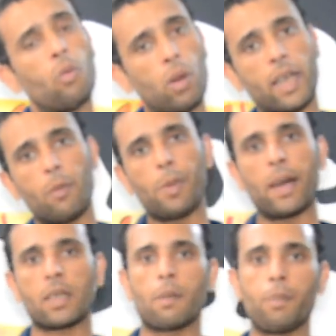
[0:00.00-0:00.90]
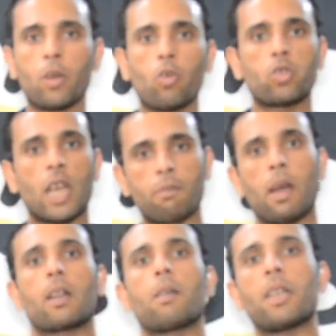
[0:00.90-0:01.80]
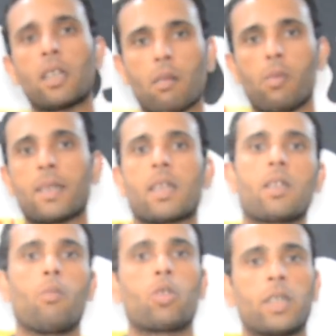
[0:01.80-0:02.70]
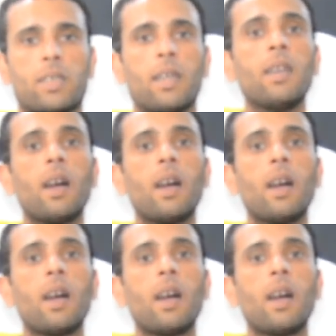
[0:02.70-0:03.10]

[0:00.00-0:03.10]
والكلب بيقرب منه وساعه ما يقرب يجي يضربه بعصايه المكنسه